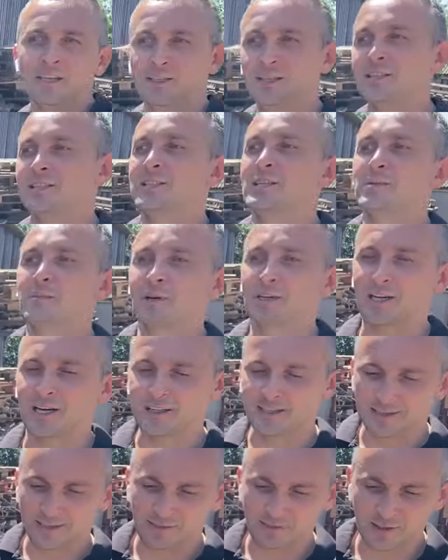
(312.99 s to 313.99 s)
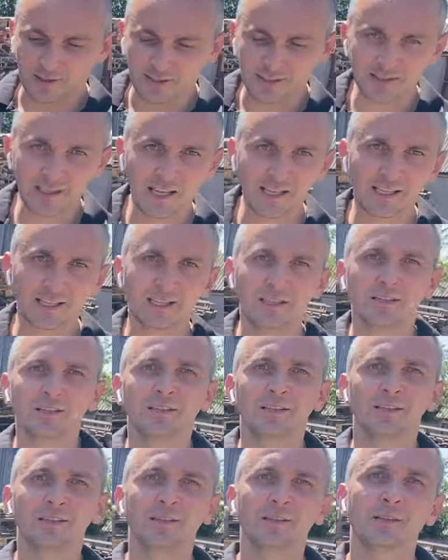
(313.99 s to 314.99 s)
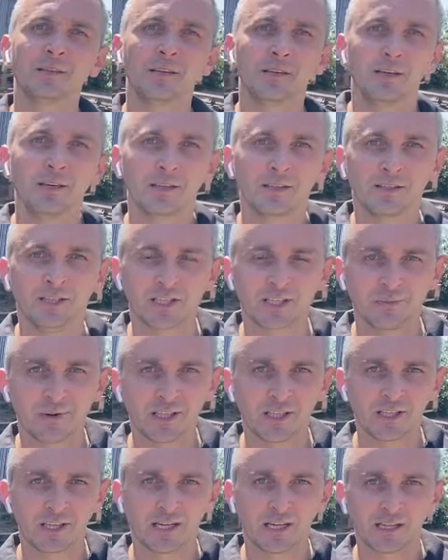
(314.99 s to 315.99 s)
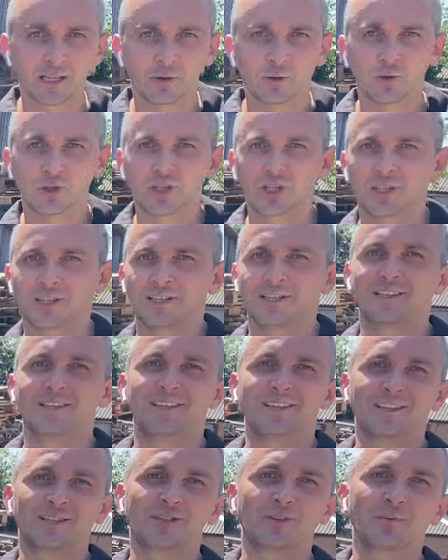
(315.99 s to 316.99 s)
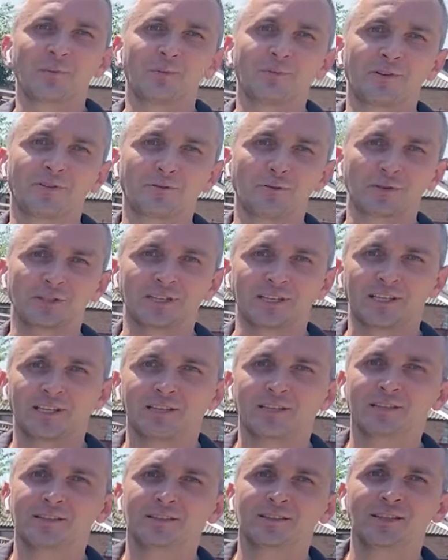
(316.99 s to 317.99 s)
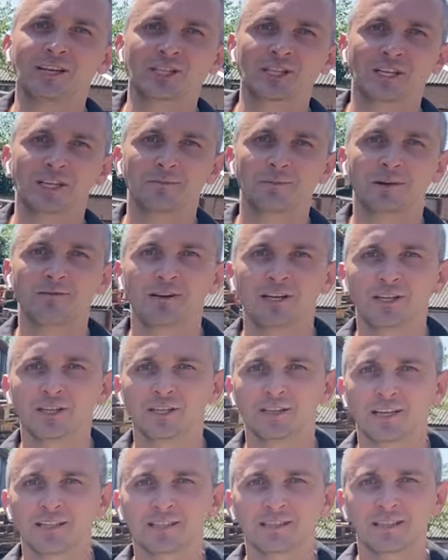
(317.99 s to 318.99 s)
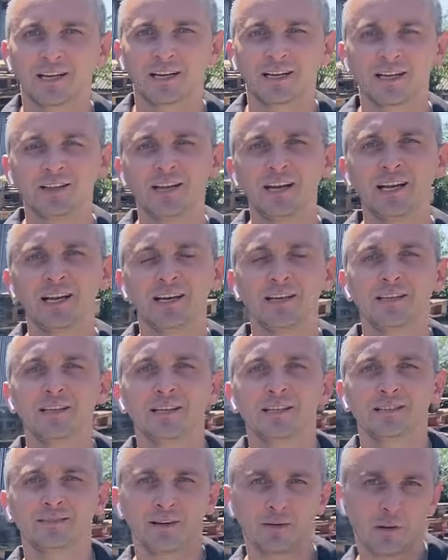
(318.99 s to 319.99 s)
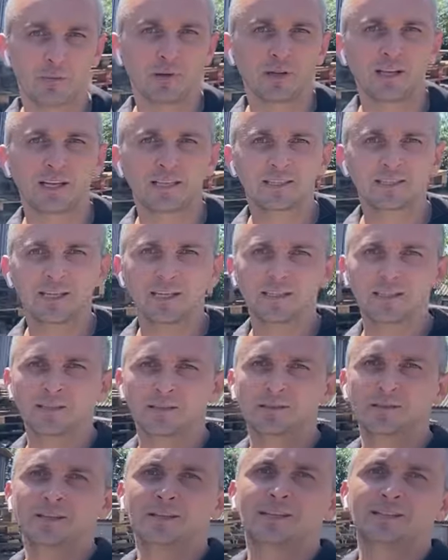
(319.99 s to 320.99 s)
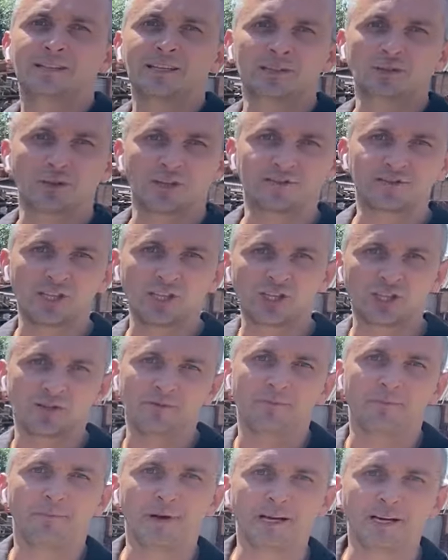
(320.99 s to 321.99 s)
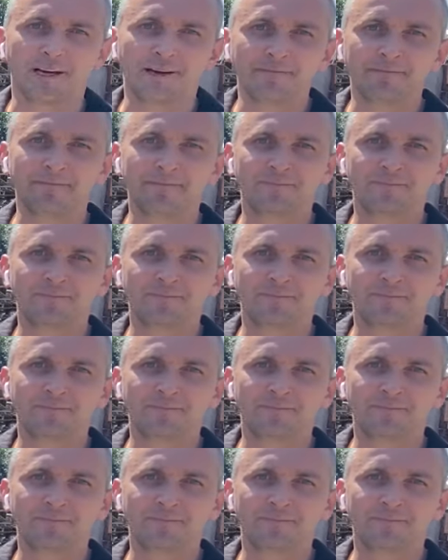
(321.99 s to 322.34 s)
Если не понравилось, ставьте дизлайки. Нажимайте на колокольчик, э, чтобы быть в курсе наших обновлений на канале. С вами был Александр. До скорой встречи. Пока.